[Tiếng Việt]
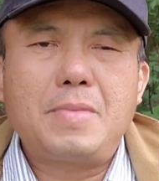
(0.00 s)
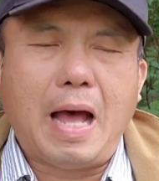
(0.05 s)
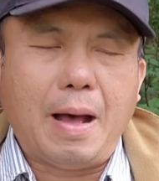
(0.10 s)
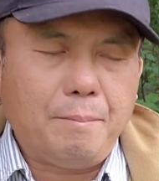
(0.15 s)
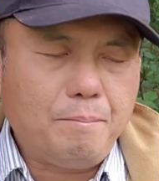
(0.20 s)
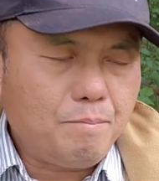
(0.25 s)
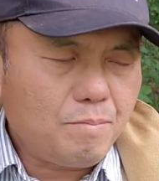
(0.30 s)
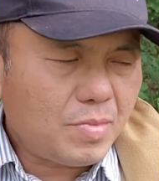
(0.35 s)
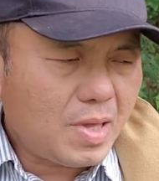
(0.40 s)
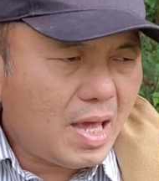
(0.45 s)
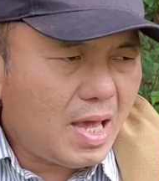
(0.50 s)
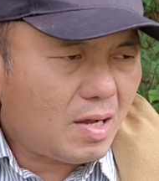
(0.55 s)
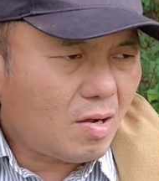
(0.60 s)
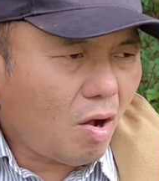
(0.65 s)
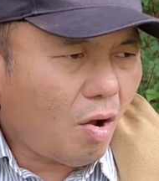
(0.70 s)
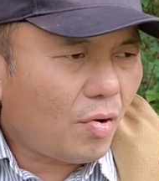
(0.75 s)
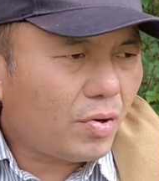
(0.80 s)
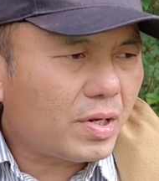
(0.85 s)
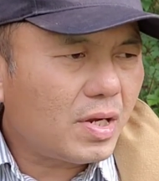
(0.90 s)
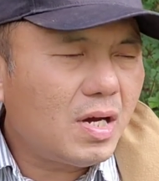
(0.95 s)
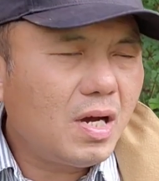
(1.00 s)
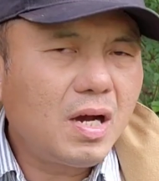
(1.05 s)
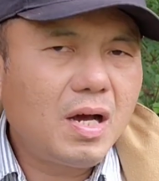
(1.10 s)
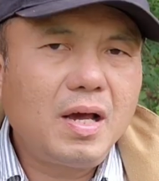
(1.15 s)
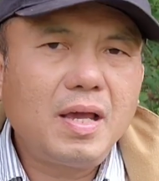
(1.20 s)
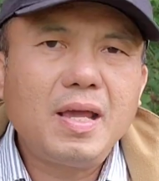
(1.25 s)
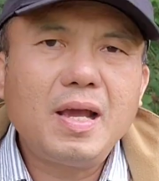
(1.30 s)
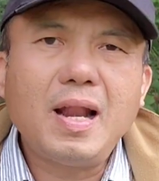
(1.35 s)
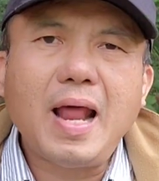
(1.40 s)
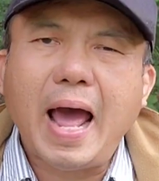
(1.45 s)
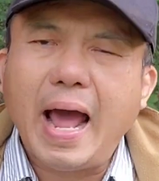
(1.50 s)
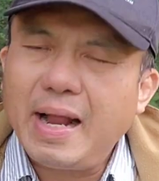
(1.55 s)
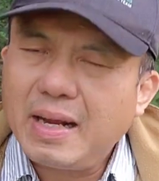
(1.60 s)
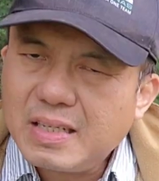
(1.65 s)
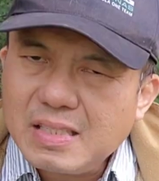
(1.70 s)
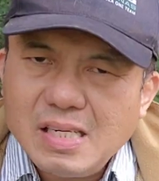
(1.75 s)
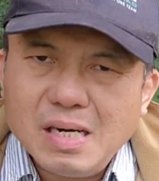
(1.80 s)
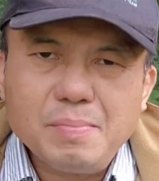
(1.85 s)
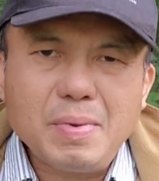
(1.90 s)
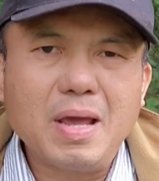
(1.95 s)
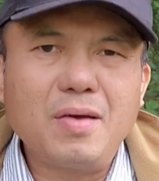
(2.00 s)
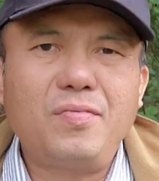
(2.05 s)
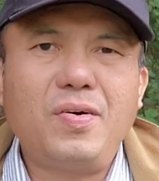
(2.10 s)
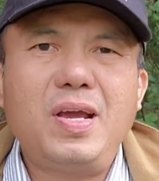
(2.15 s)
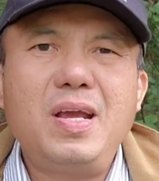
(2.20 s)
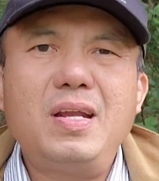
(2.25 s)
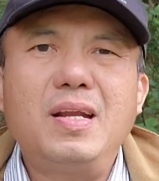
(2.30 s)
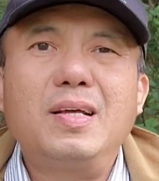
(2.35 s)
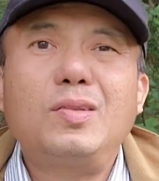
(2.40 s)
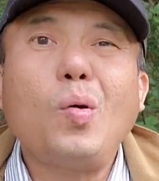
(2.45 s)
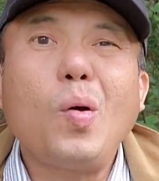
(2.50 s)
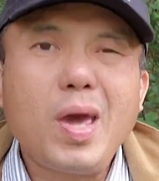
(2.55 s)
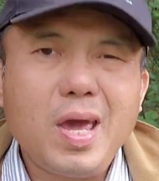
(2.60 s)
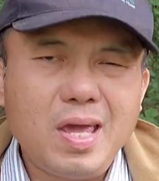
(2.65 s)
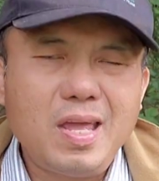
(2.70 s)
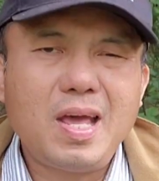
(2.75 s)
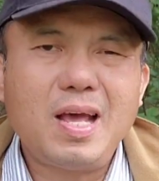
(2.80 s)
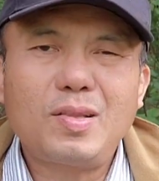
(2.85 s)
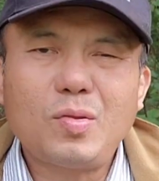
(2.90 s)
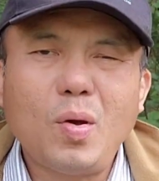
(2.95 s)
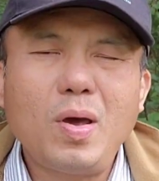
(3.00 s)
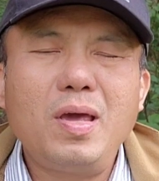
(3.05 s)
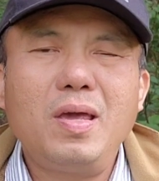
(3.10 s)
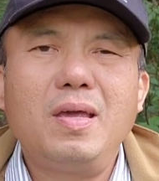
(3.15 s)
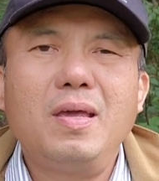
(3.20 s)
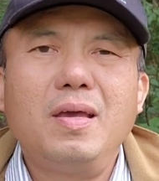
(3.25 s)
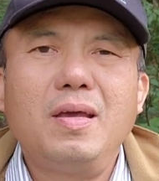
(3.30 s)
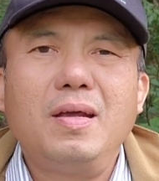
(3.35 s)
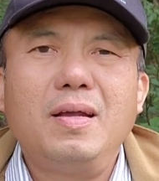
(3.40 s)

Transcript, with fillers: thậm chí có trường như là ăn trưa miễn phí nữa tùy nha tùy